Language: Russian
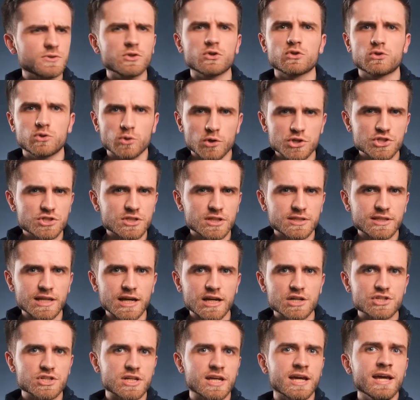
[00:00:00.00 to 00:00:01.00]
все точно
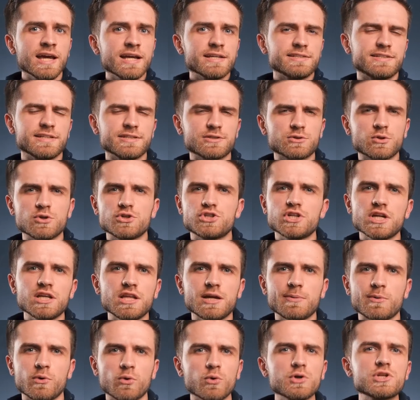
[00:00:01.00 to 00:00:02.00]
так же, за
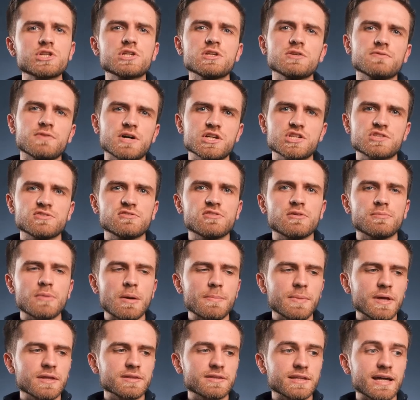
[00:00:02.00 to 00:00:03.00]
исключением очень важного
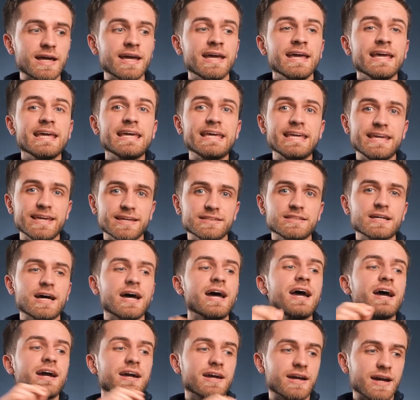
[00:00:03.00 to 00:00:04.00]
момента, и
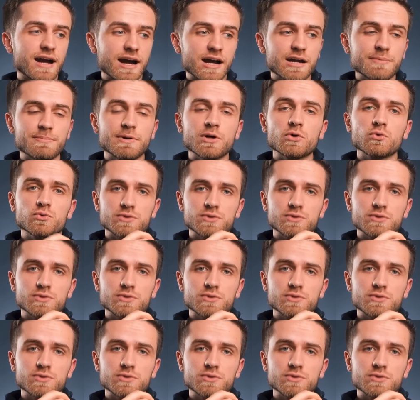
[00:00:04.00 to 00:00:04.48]
это как мы